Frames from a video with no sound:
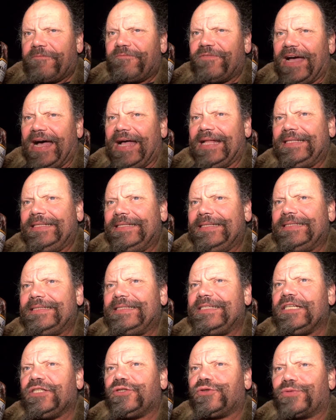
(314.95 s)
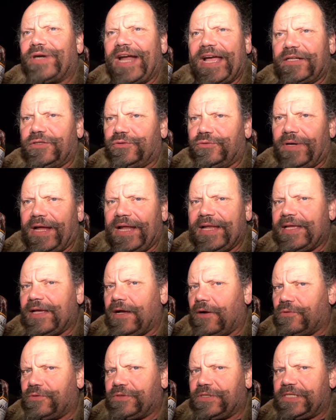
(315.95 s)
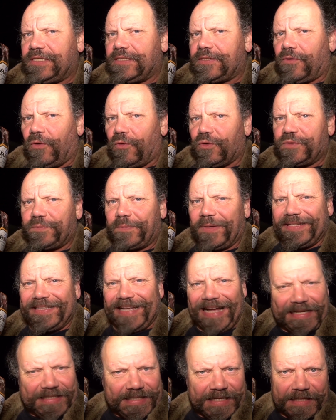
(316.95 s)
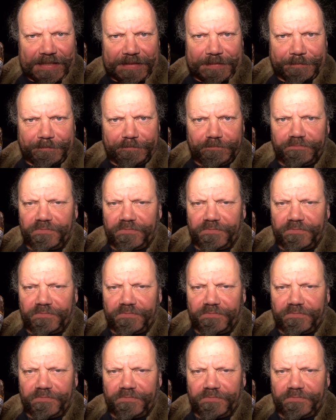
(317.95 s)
Wir hatten die Dragon Rally aus Großbritannien.